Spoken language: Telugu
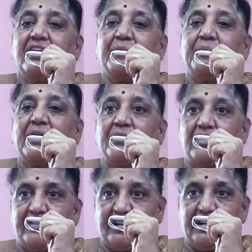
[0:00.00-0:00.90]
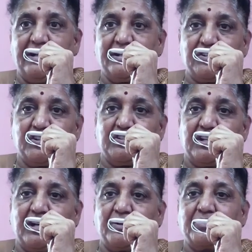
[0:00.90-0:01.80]
రిప్లై కూడా వెంటనే
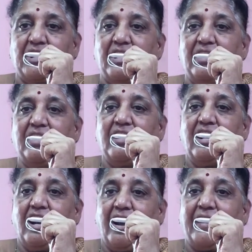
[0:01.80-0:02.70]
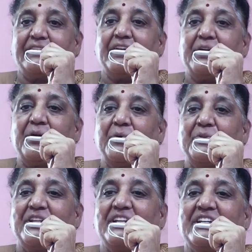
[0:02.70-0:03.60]
ఇచ్చేసాయి నాకు చాలా ఆత్రంగా
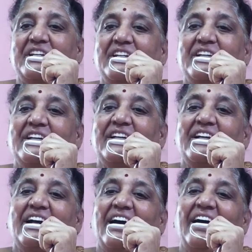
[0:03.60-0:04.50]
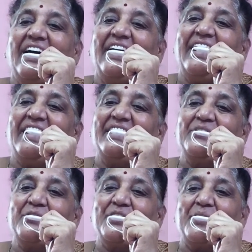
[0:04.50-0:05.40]
ఉంది అంది
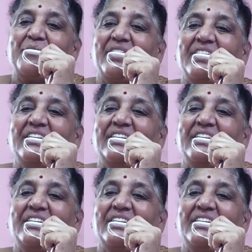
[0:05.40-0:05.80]
వదినమ్మ